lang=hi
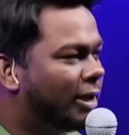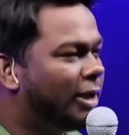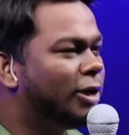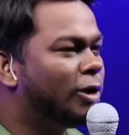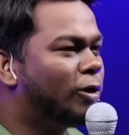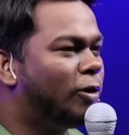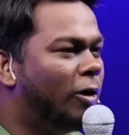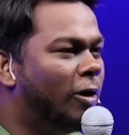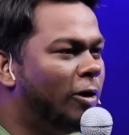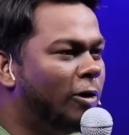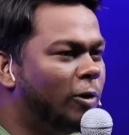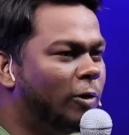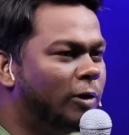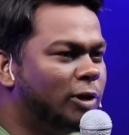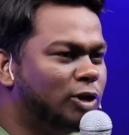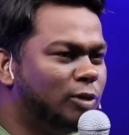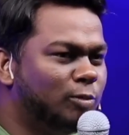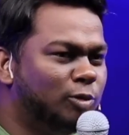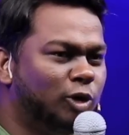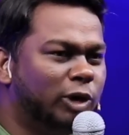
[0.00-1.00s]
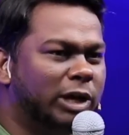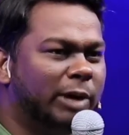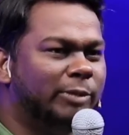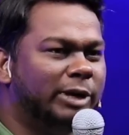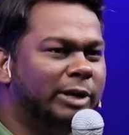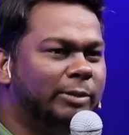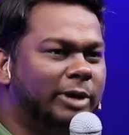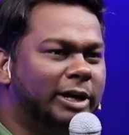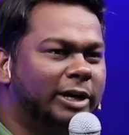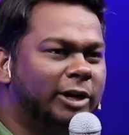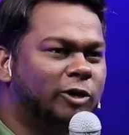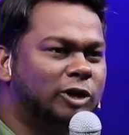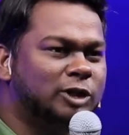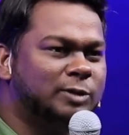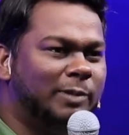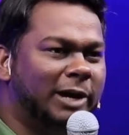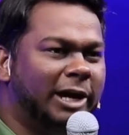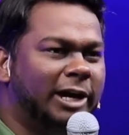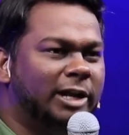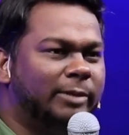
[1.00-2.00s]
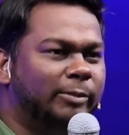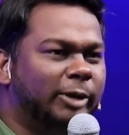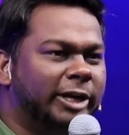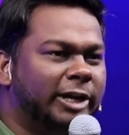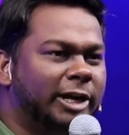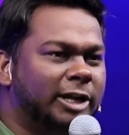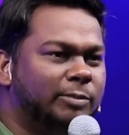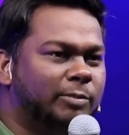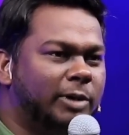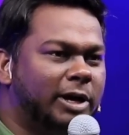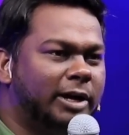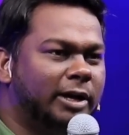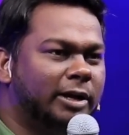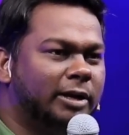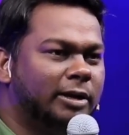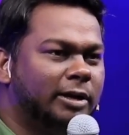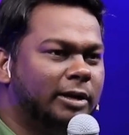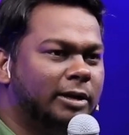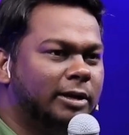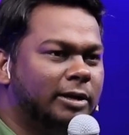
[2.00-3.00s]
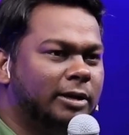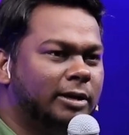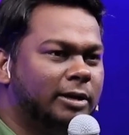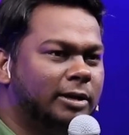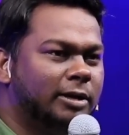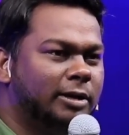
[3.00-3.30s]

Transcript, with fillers: कि ये कौन लोग जो भूखे भी नहीं मर रहे और स्प्लेंडर भी नहीं खरीद पा रहे